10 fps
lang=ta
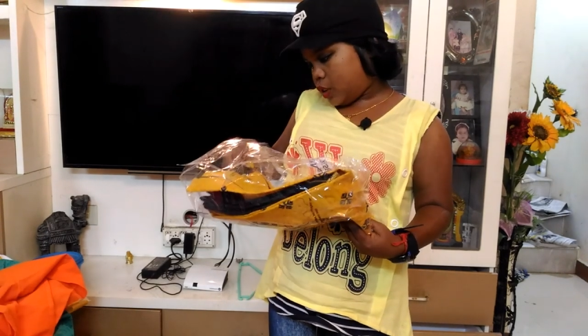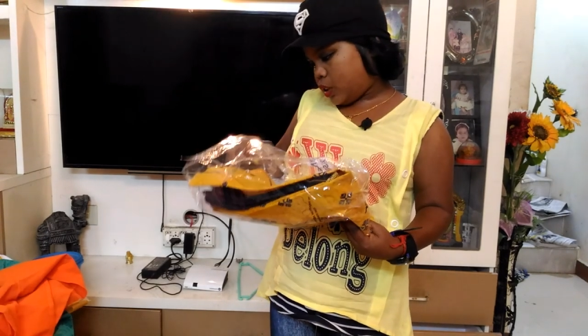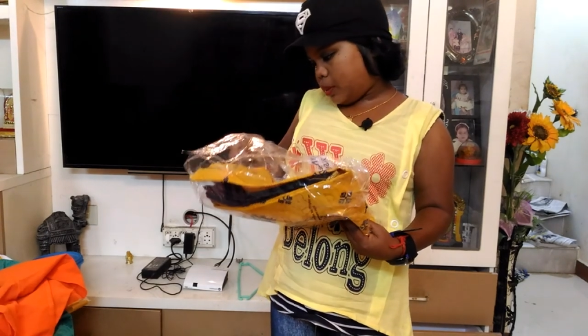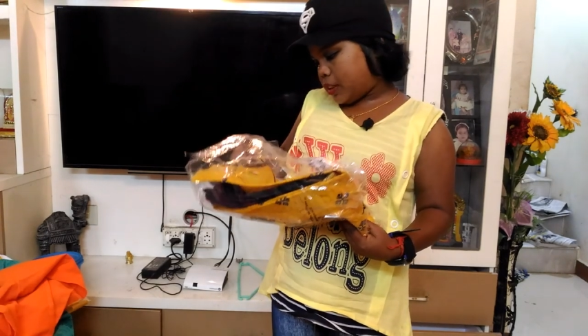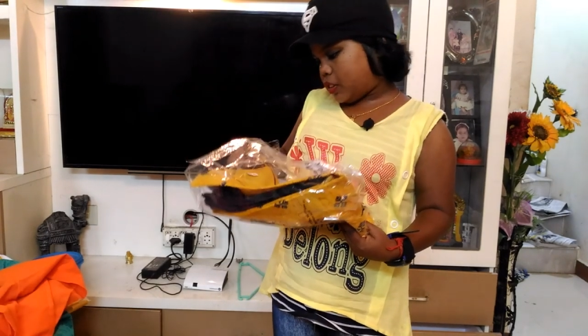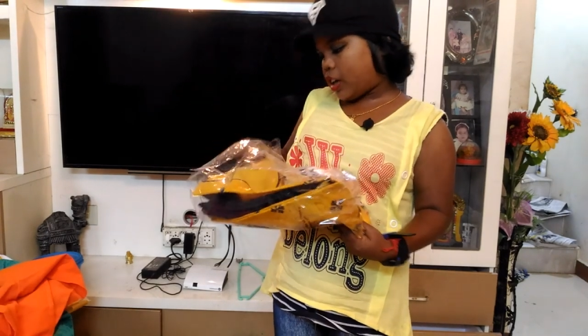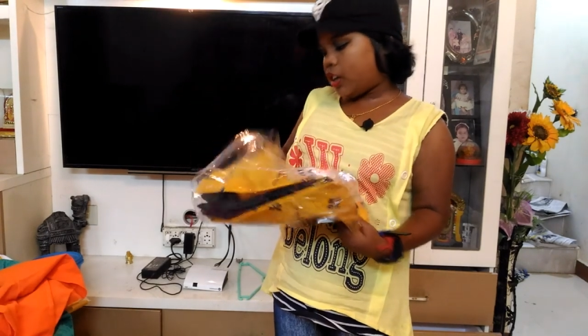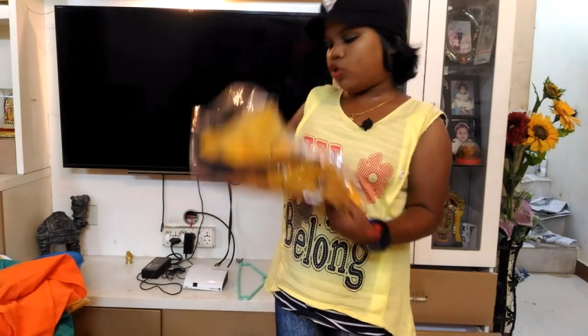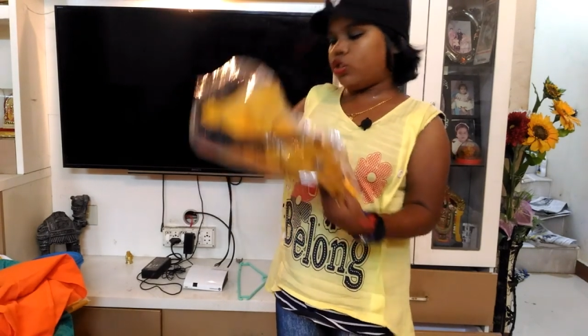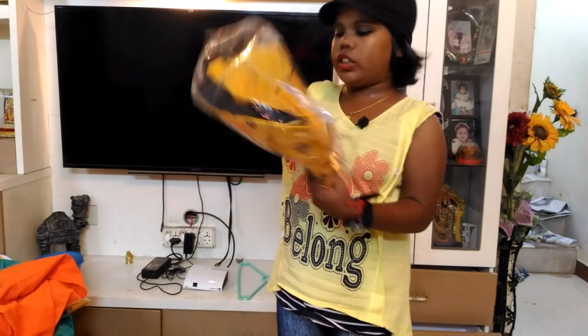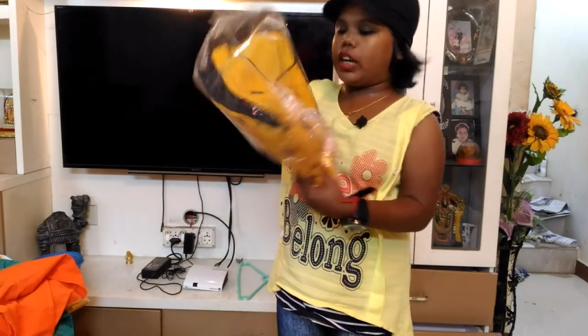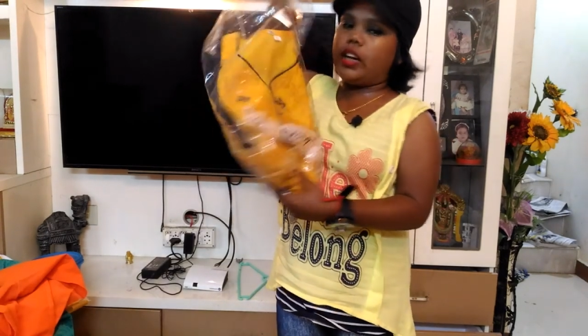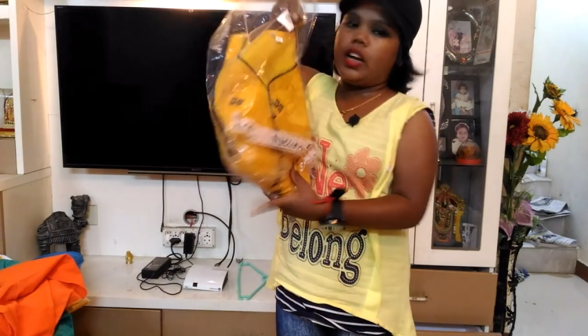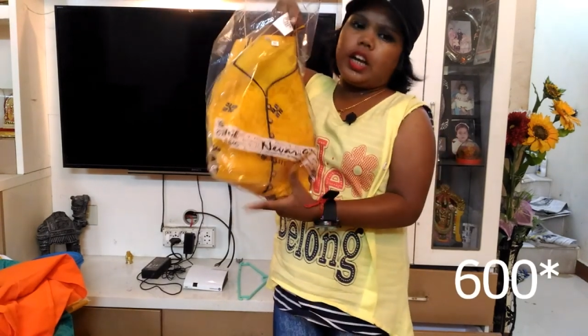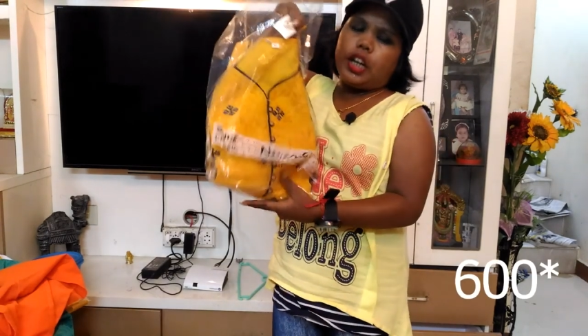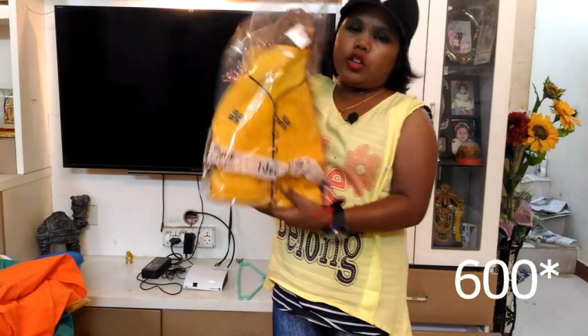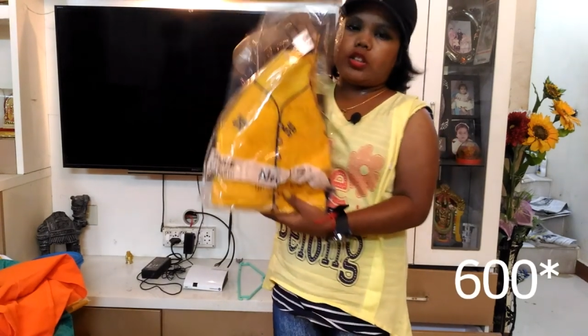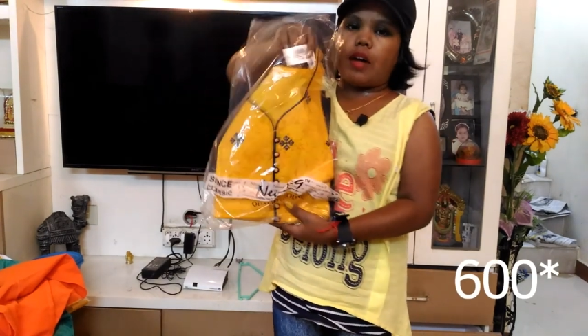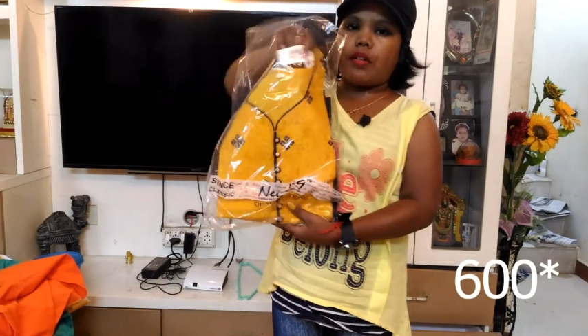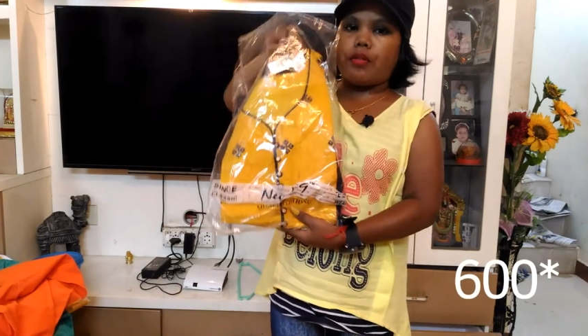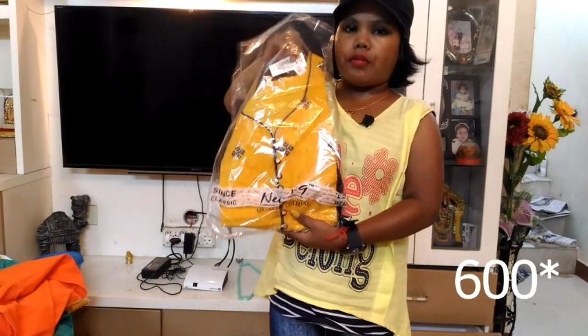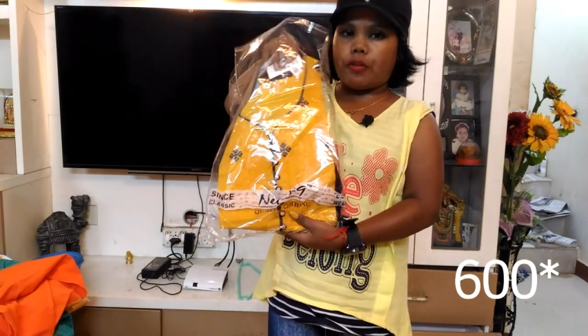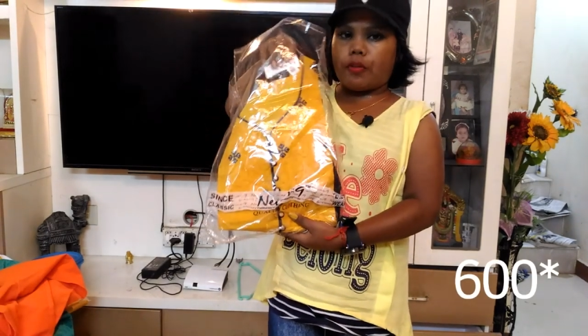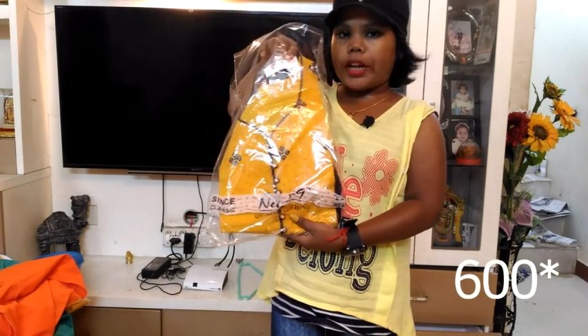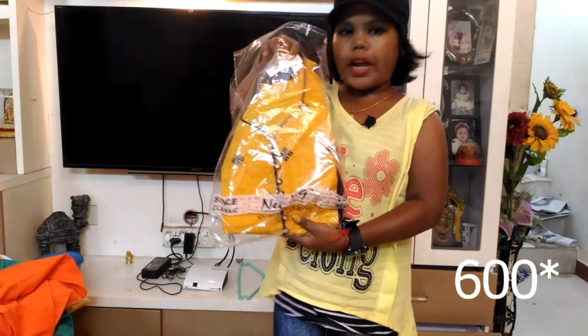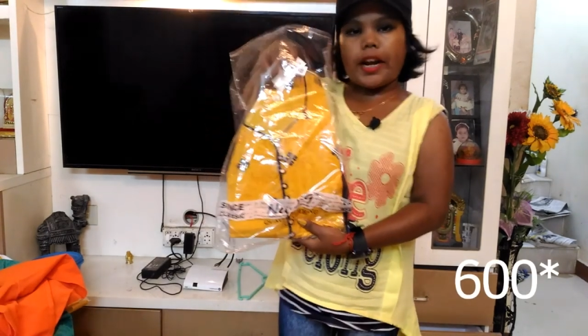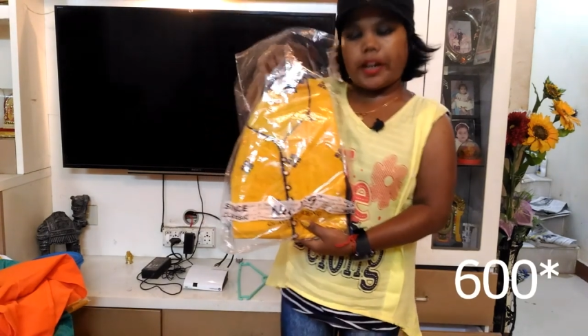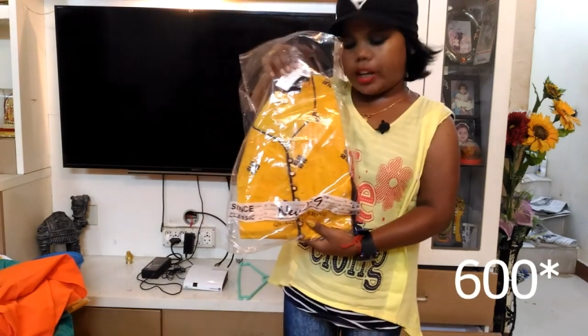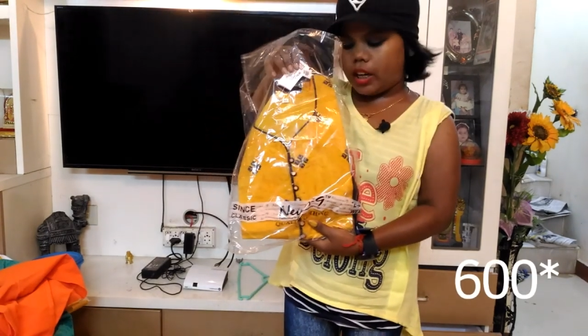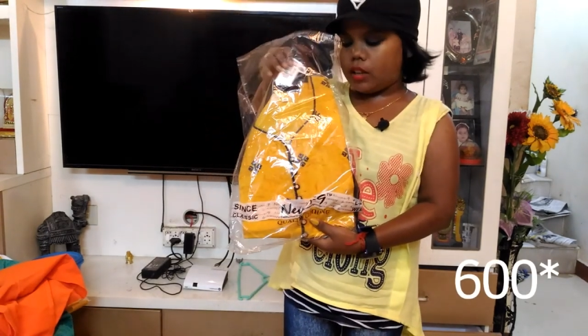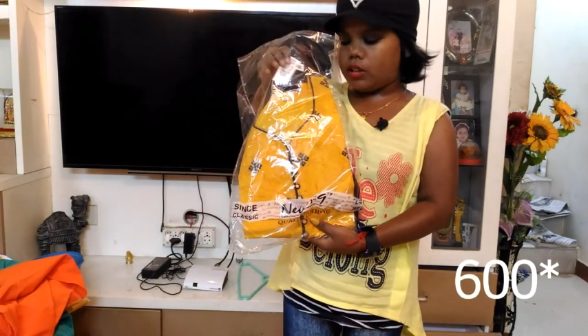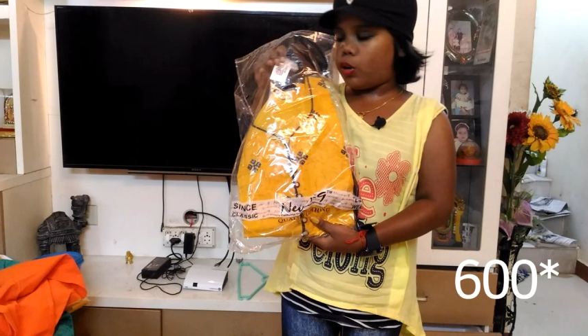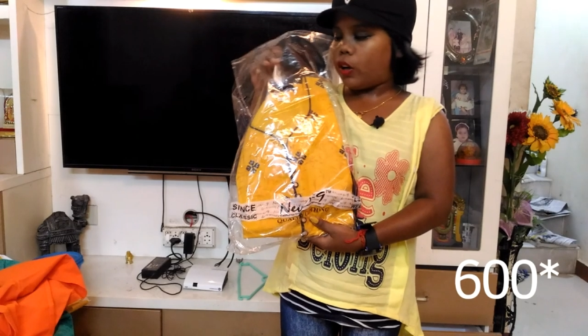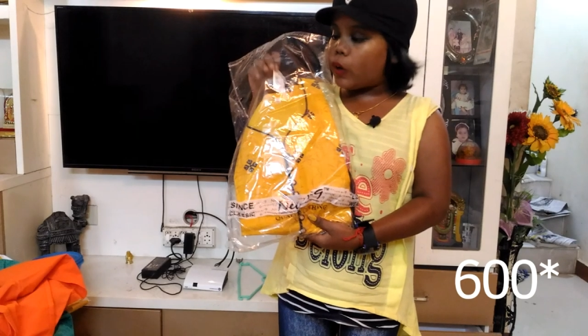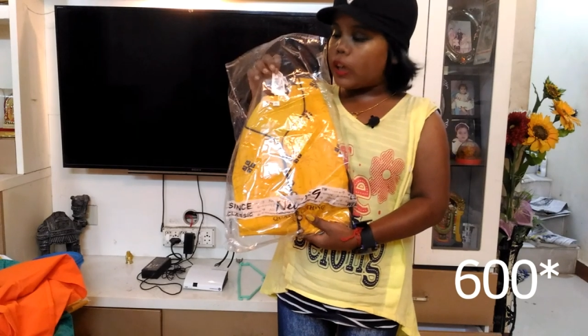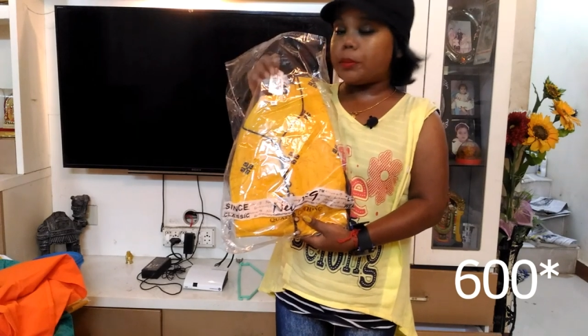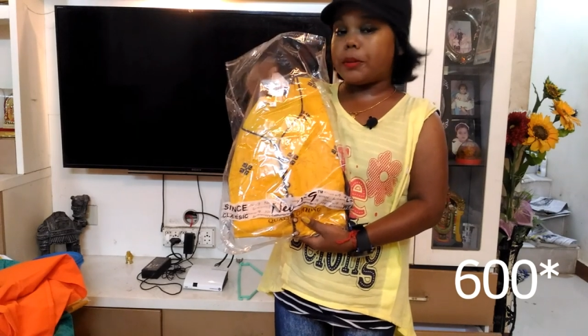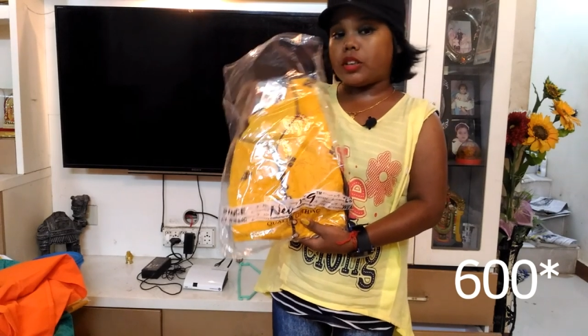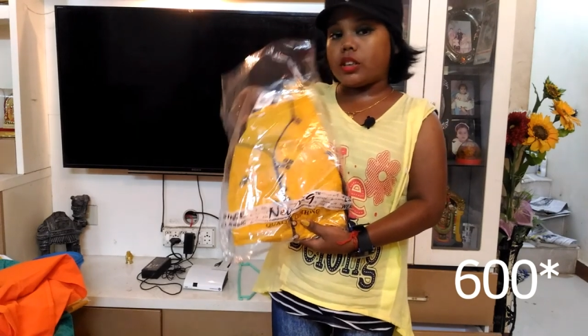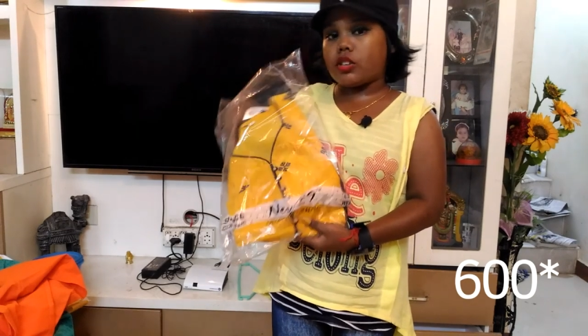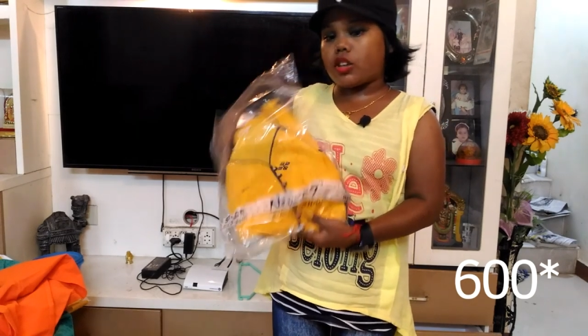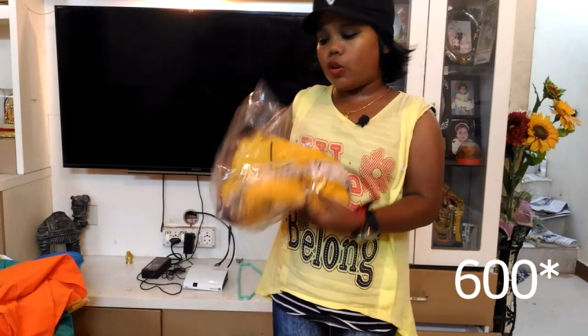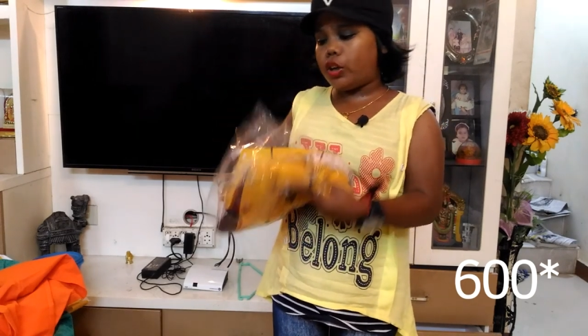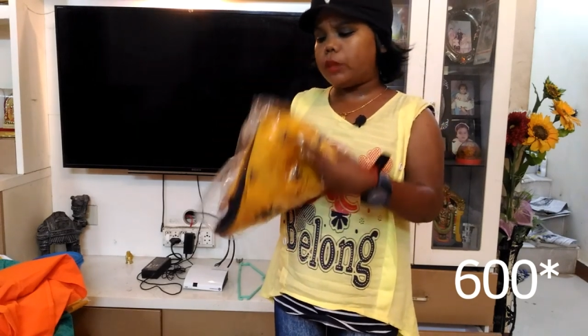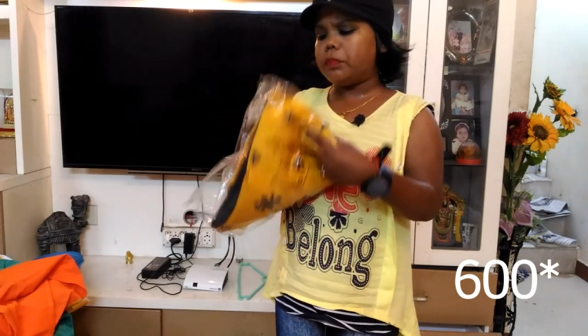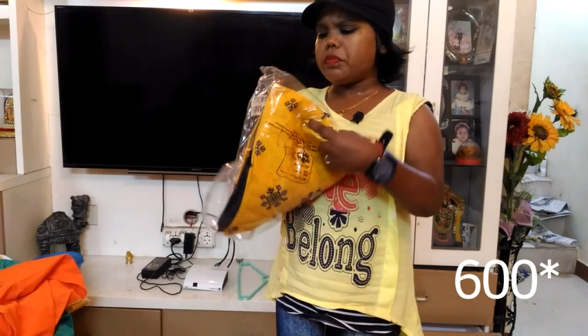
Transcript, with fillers: ஒரு மஞ்சள் கலர் சுடிதார் இது செவன் ஃபிஃப்டி ஃபைவ் அண்ட் டுவெண்ட்டி பர்சன்ட் டிஸ்கவுண்ட்